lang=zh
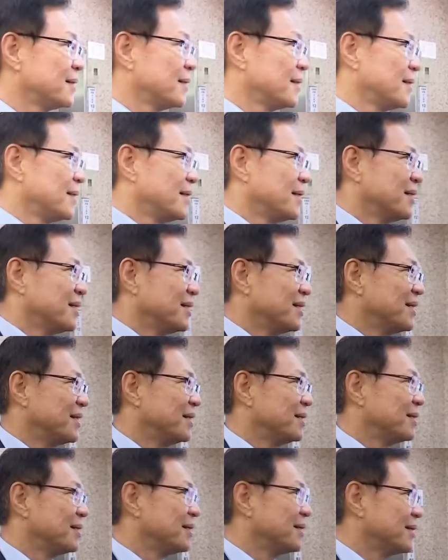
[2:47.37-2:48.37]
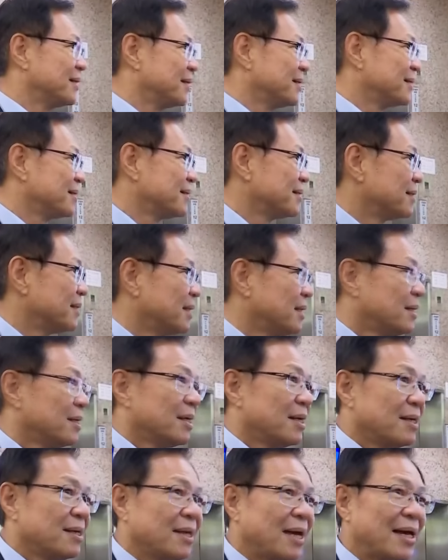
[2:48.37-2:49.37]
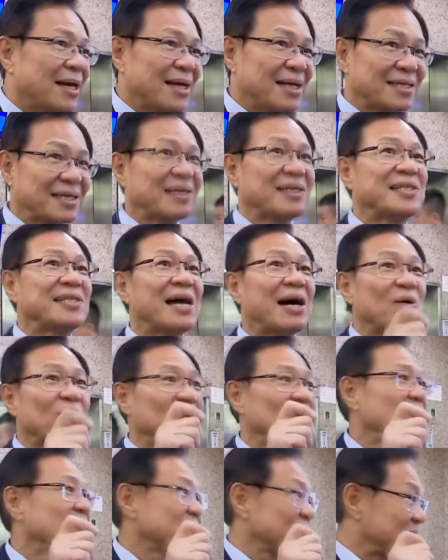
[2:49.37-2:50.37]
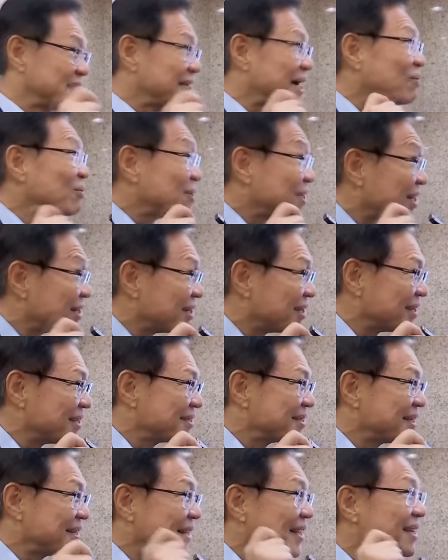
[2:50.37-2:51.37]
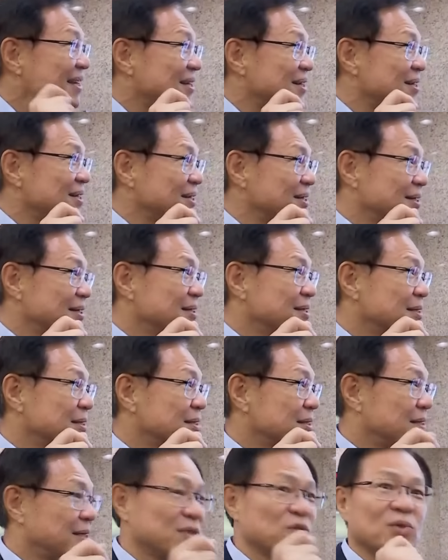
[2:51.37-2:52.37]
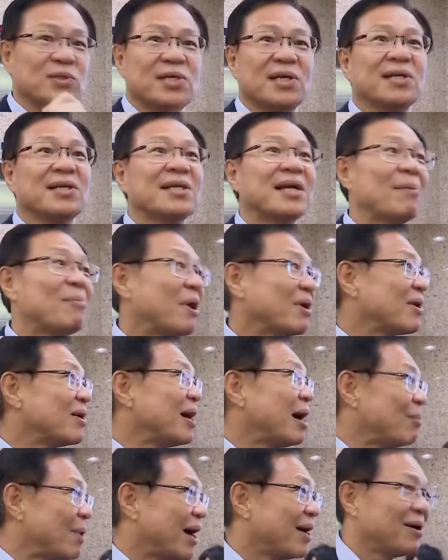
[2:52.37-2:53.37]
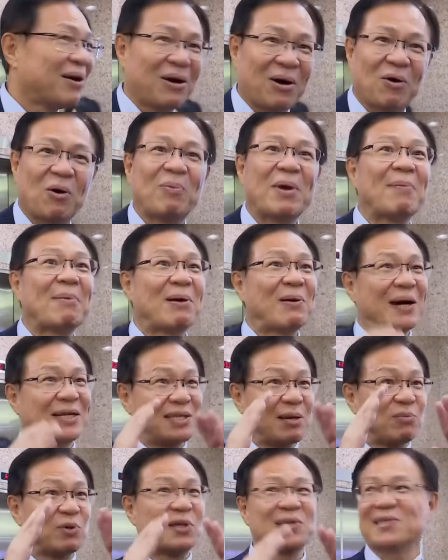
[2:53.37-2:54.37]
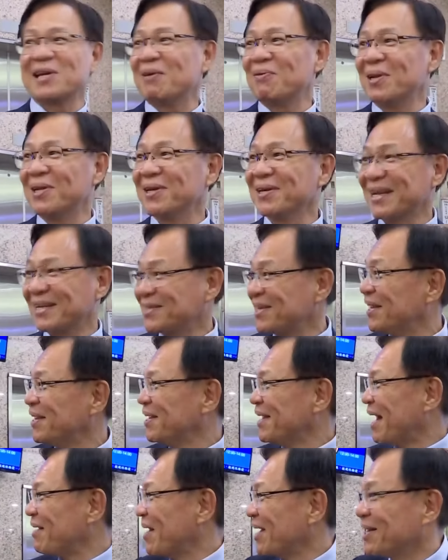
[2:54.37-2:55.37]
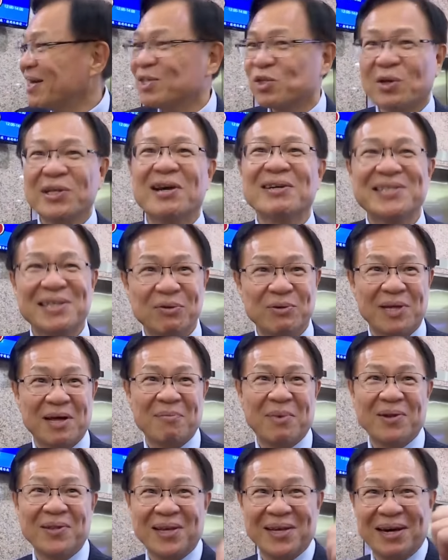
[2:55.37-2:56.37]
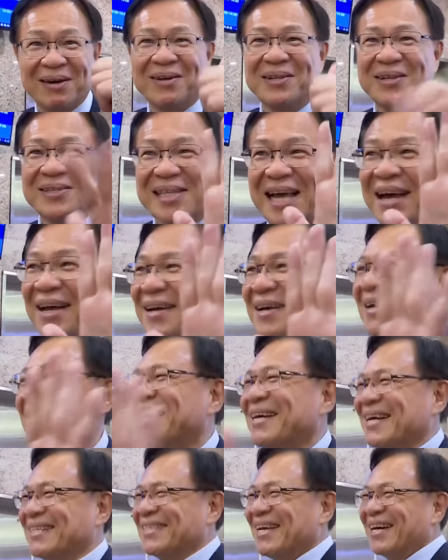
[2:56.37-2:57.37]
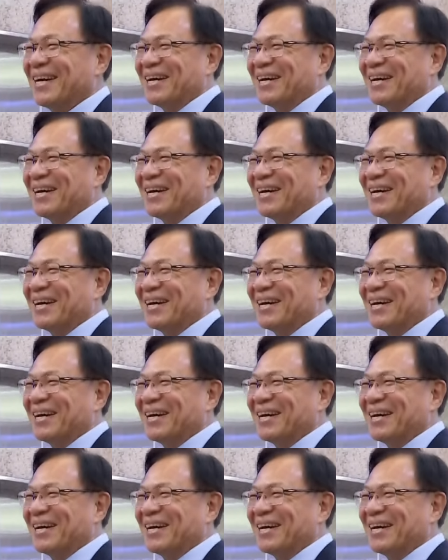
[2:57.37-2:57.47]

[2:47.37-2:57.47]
现在要信托，是不是有这个考量？这个下午，这个下午等等那个。柯主席跟家讲话，好不好？好，我们要把话全部都讲完了。感谢，好了，可以做一条新闻了，没问题。多谢，感谢，